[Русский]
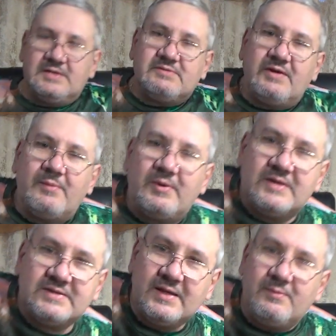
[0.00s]

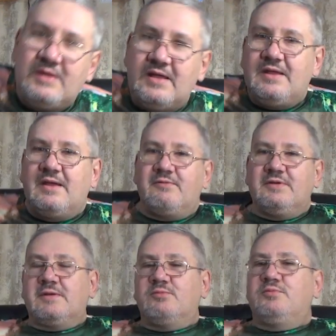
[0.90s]
своеобразное мнение, я в
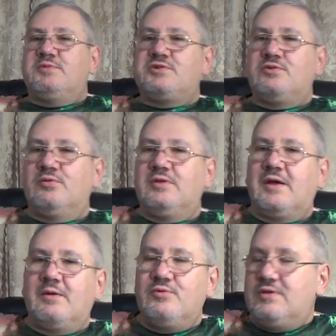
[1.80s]
этом убежден,
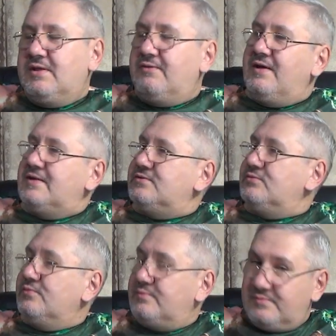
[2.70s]
никому не
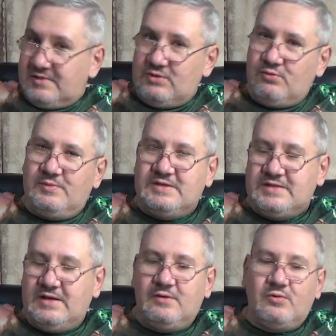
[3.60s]
навязываю. Ну, дойдем до
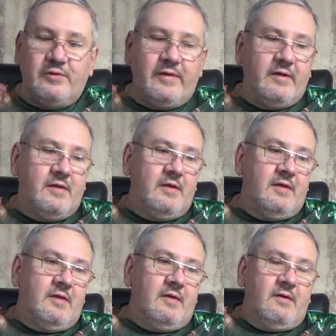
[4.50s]
силикона.
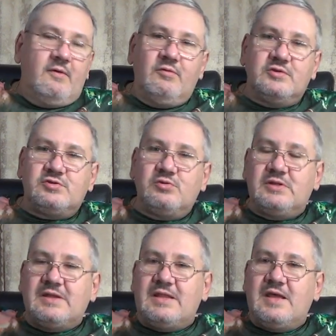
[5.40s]
Вот.
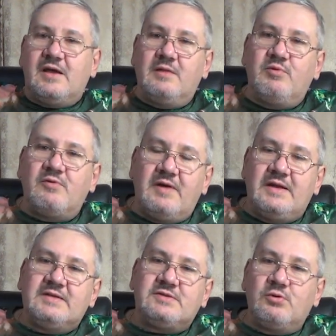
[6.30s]
Стоит отъехать
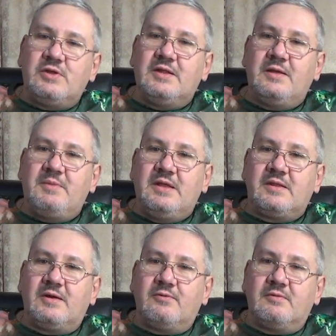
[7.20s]
буквально 100
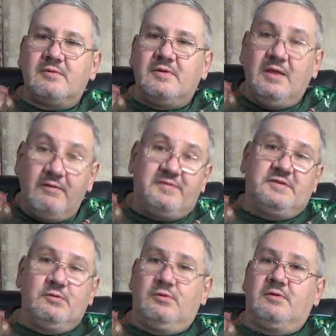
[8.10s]
километров и
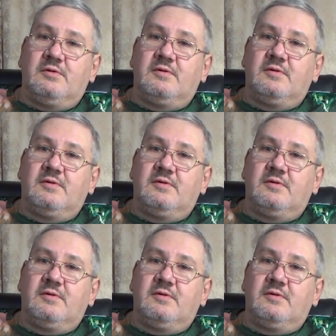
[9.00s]
все.